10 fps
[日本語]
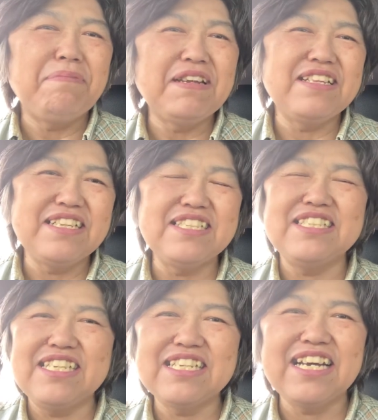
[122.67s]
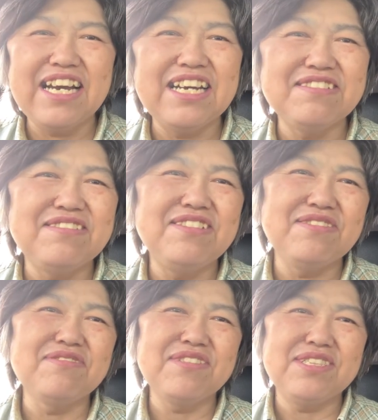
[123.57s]
ぱりね自信があるっていう
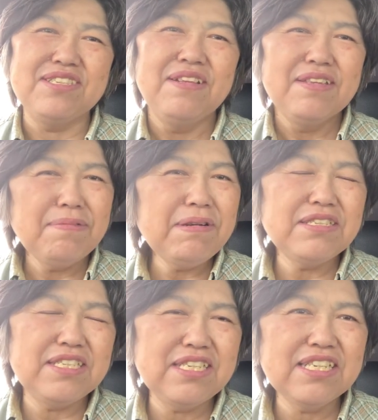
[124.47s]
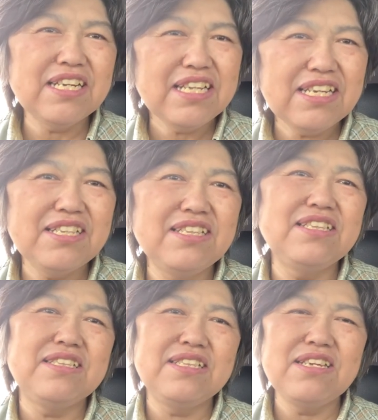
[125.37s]
ことです。やっぱり自信がないっ
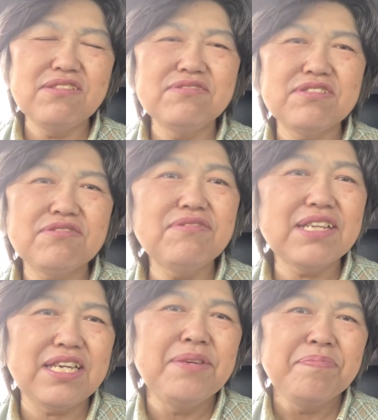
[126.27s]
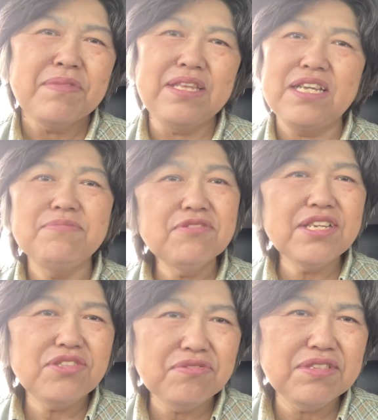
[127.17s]
ていう人はね、何もね、
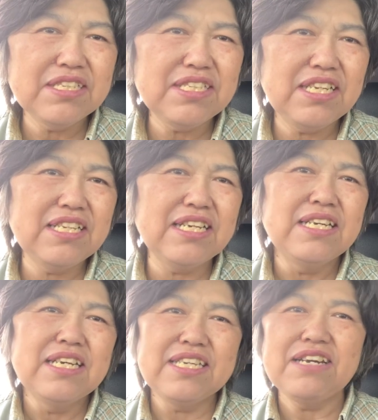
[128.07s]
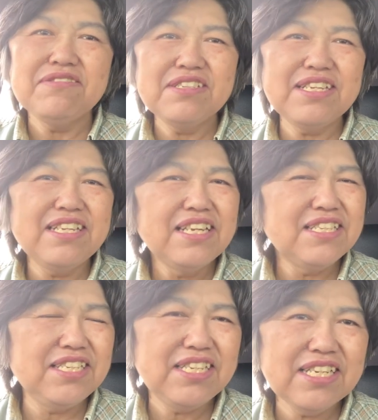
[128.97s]
挑戦していない。逆にね、
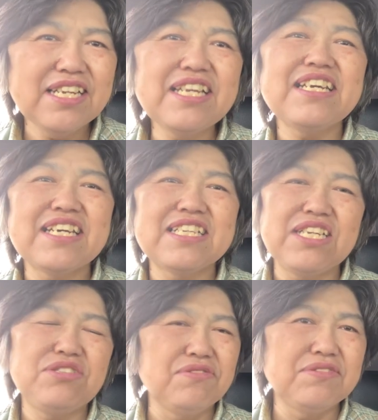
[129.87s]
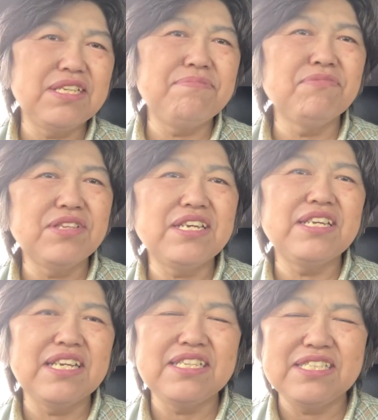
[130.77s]
自信がないからね、挑戦もでき
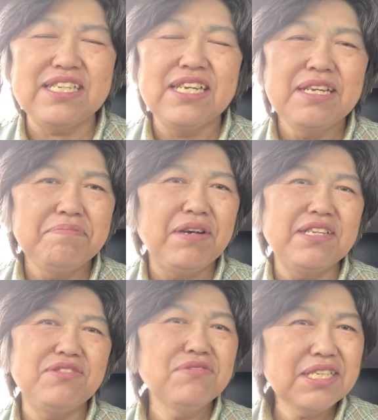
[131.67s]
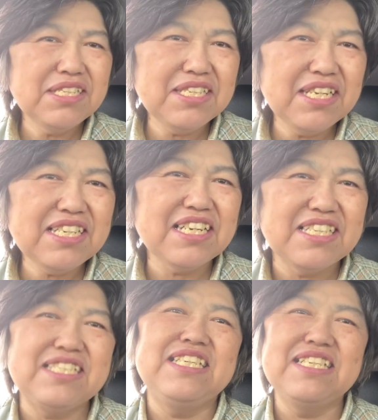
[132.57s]
ないし、まあ、挑戦しないから
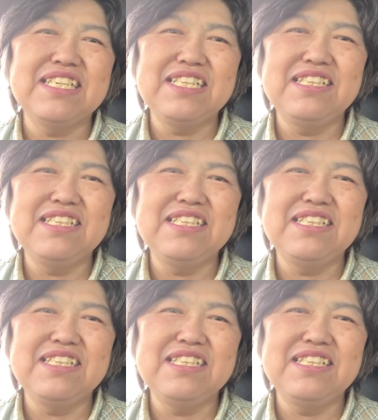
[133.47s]
自信が